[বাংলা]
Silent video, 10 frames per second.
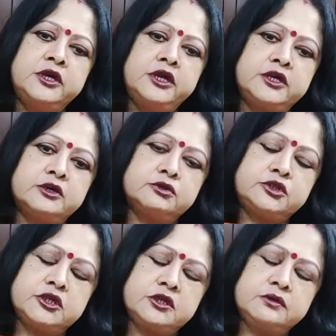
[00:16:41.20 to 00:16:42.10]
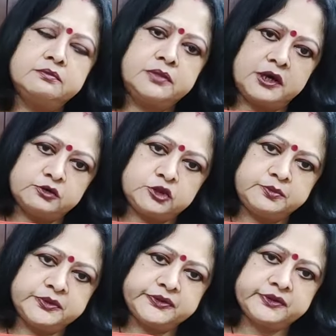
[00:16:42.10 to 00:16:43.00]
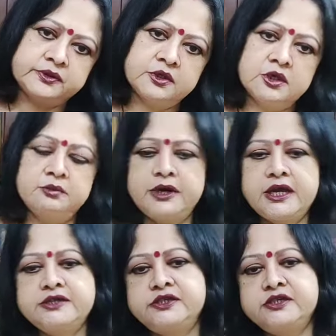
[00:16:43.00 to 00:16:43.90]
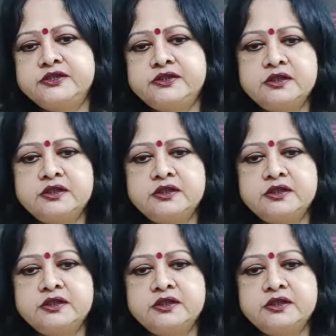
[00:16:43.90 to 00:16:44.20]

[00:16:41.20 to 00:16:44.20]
এটা হচ্ছে ব্লাউজ পিস প্রাইস ইজ